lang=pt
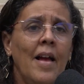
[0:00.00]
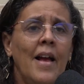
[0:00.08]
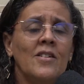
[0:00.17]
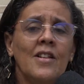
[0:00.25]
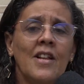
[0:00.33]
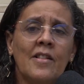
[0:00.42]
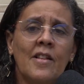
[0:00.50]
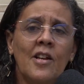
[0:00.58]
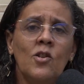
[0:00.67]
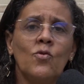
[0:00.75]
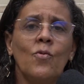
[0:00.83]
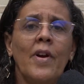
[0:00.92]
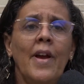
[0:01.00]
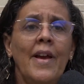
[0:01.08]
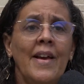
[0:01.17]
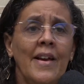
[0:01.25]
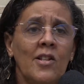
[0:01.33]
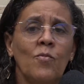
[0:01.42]
esse litígio
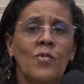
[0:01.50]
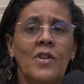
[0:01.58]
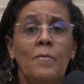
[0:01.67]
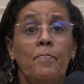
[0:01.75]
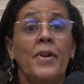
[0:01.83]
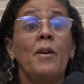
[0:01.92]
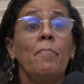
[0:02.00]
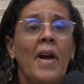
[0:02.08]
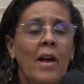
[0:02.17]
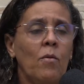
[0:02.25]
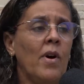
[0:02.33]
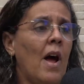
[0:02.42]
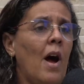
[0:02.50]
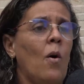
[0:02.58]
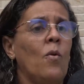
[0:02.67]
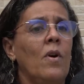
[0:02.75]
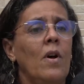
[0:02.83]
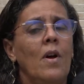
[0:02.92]
em ritmo de primeiro grau.